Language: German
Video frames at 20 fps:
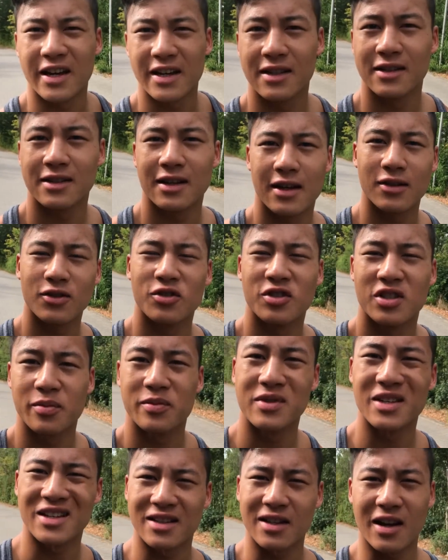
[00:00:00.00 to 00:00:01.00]
Training dann und ich
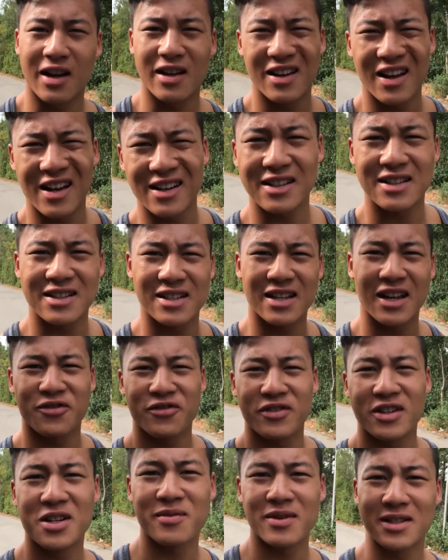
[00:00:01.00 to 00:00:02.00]
habe seit einer langen
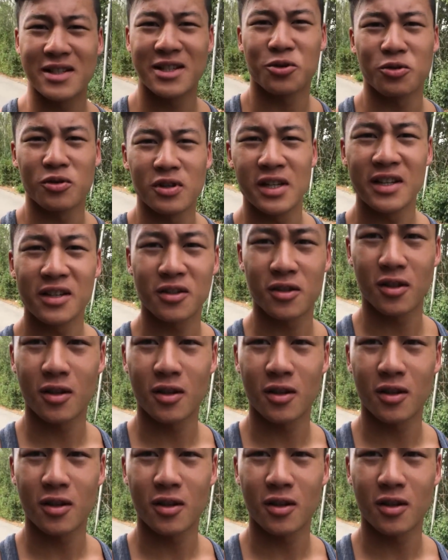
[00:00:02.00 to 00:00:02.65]
Zeit wieder mal Citrullin